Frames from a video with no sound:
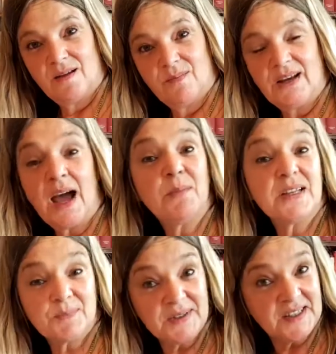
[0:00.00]
Mein Name
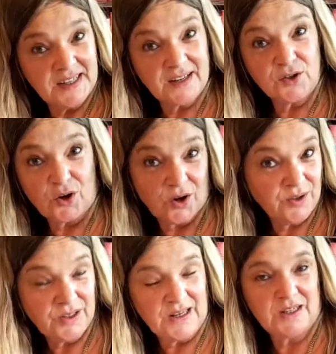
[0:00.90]
ist Bettina
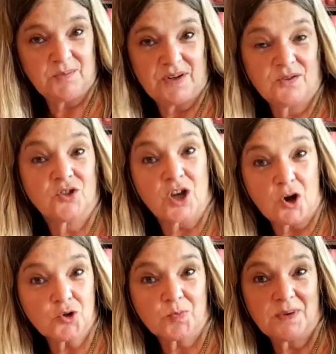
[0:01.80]
Dorn. Ich bin
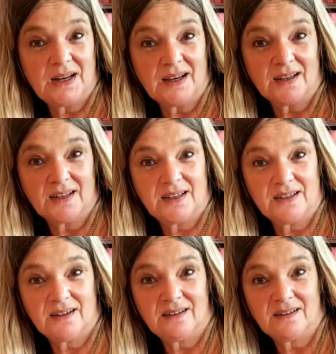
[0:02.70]

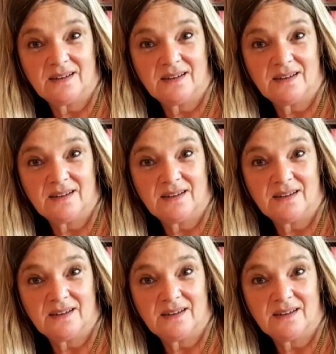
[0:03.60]
Schauspielerin,